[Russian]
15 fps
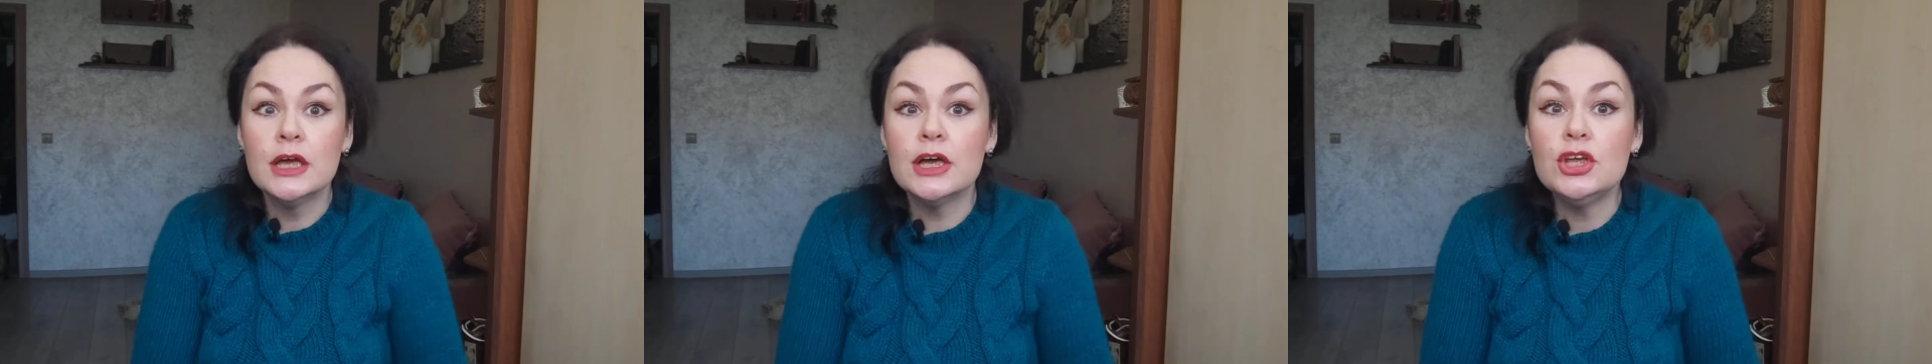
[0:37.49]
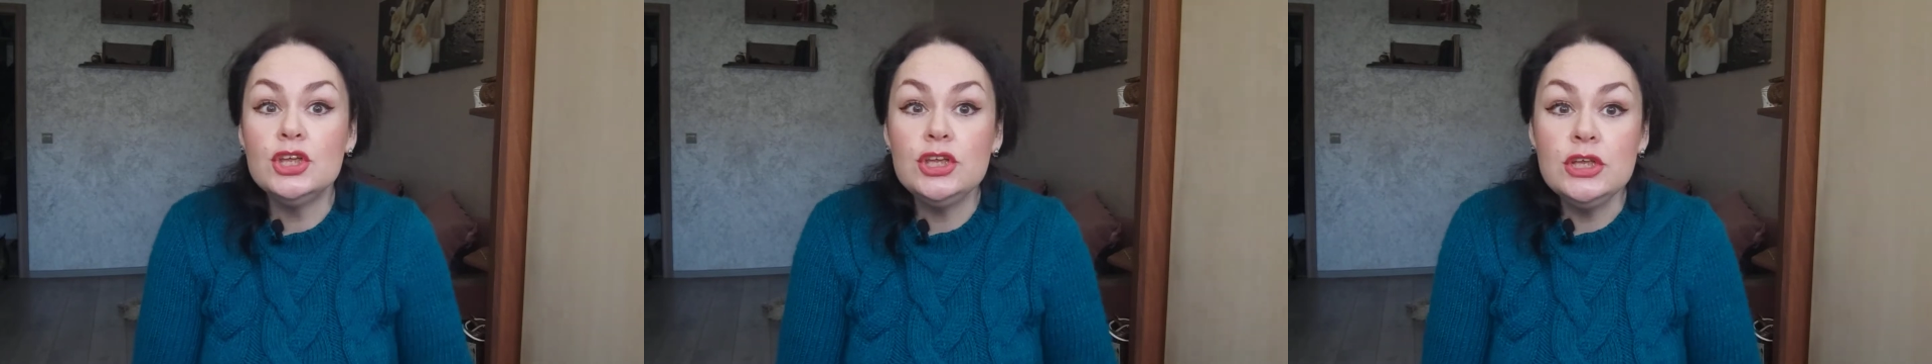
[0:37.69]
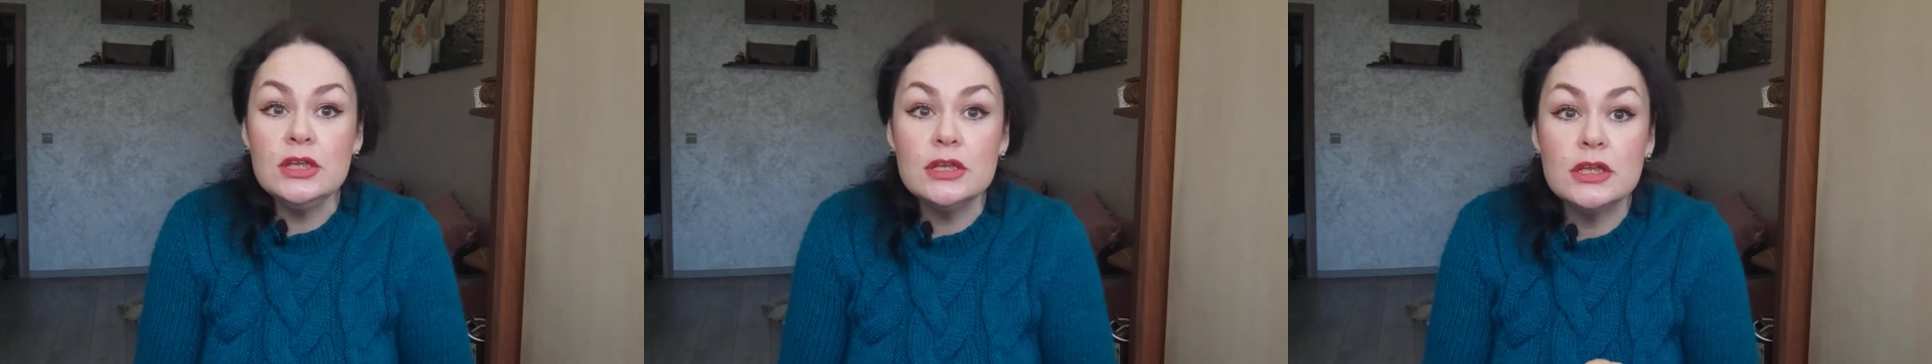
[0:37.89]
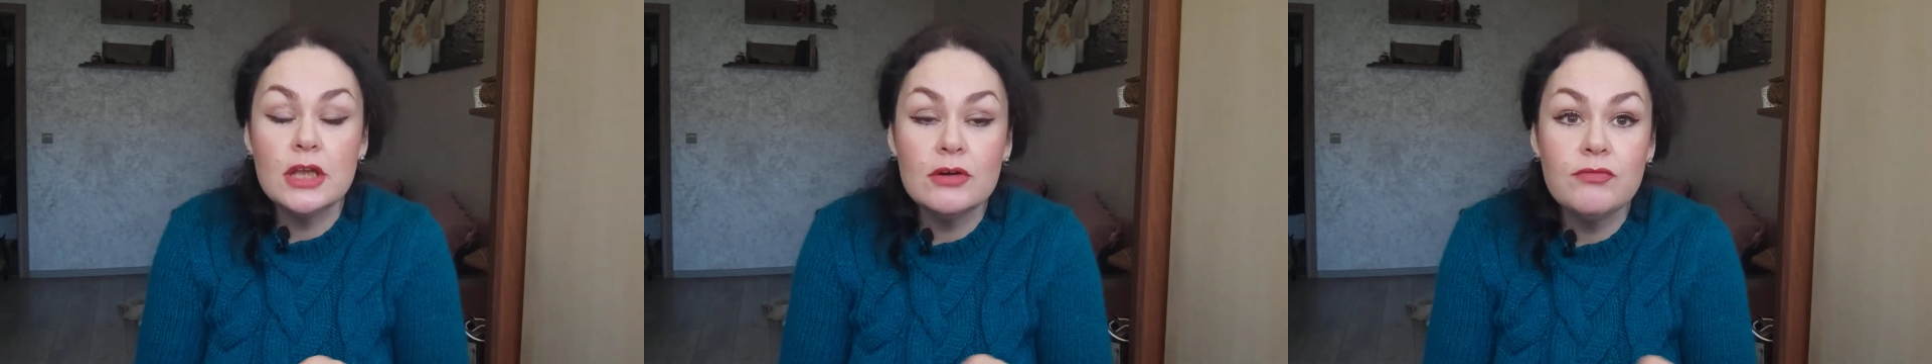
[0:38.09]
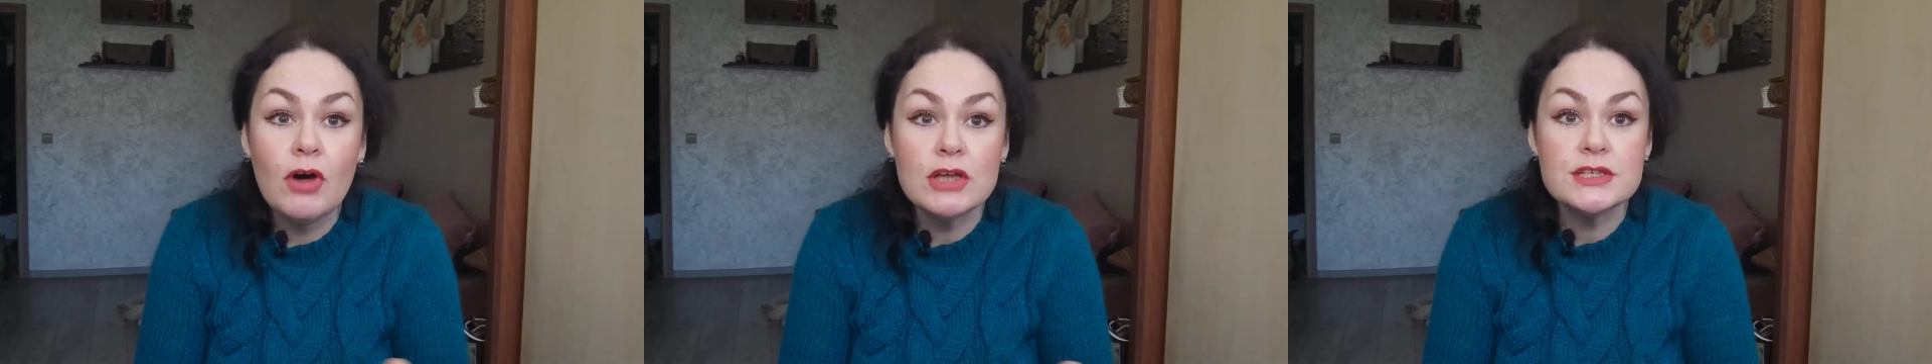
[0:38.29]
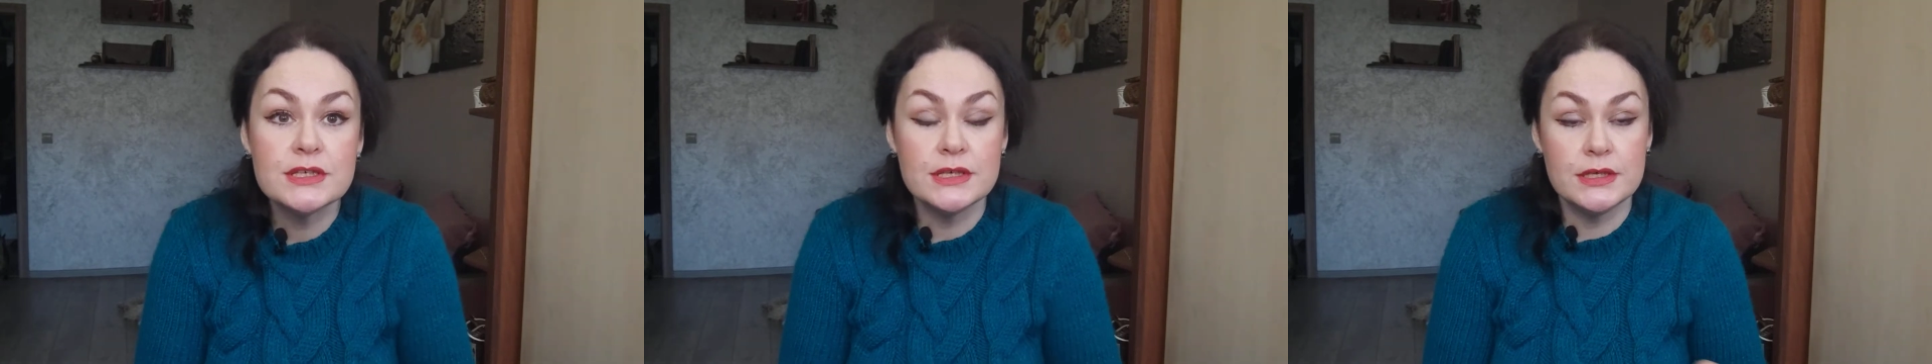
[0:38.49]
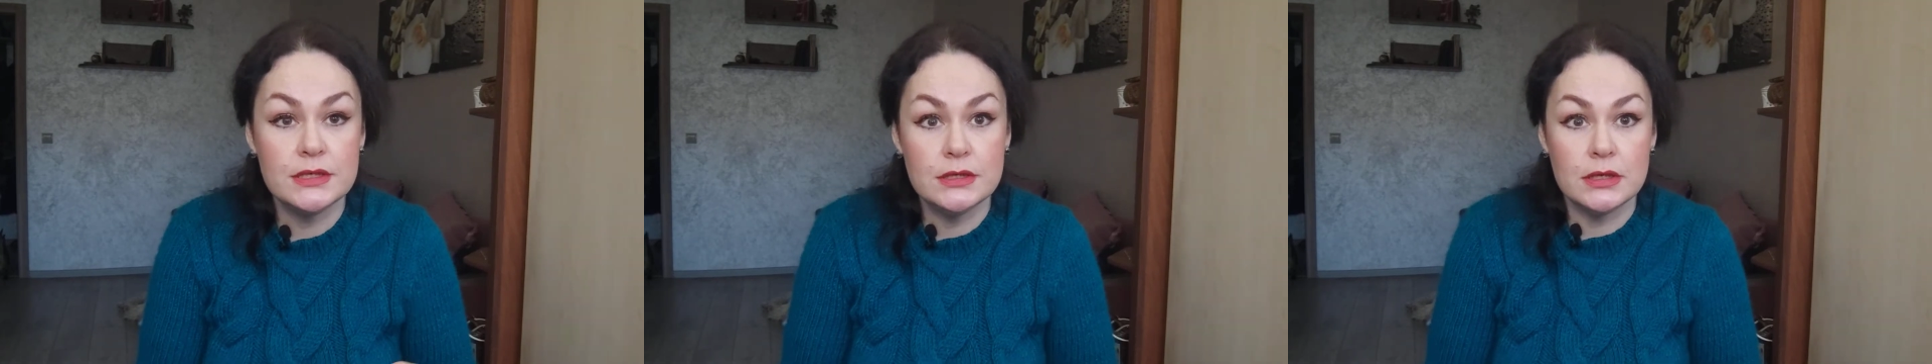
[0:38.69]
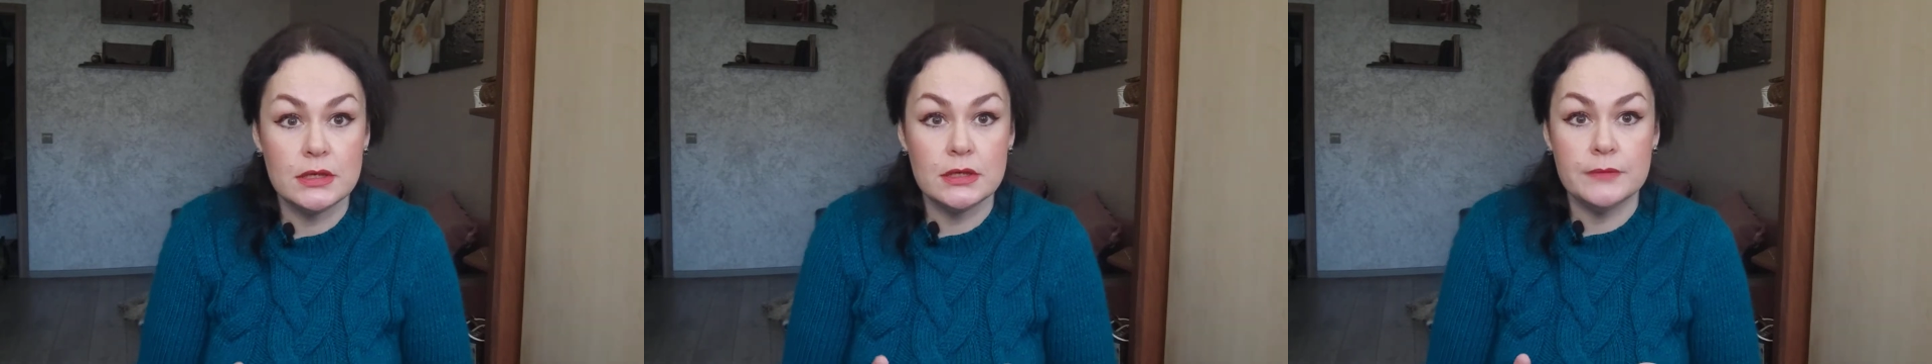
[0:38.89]
Какие для вас
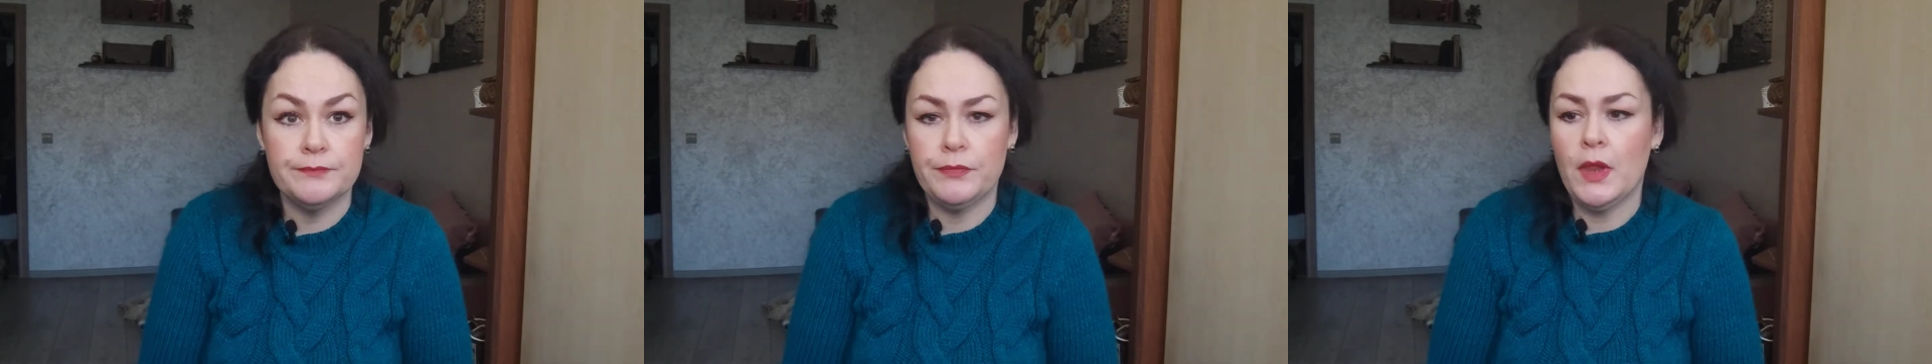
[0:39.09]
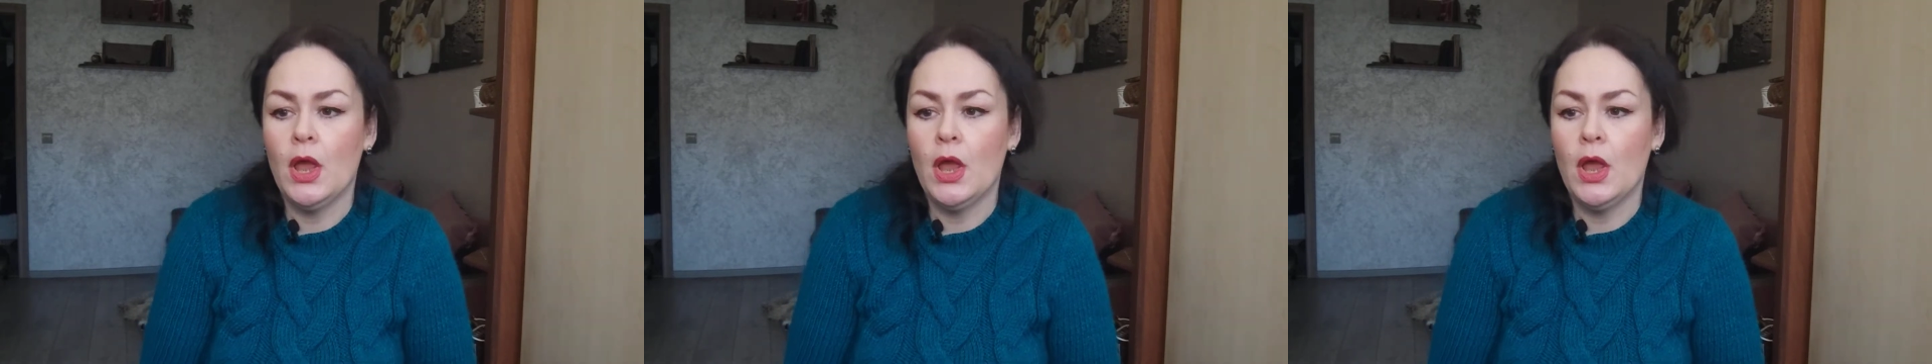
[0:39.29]
критерии?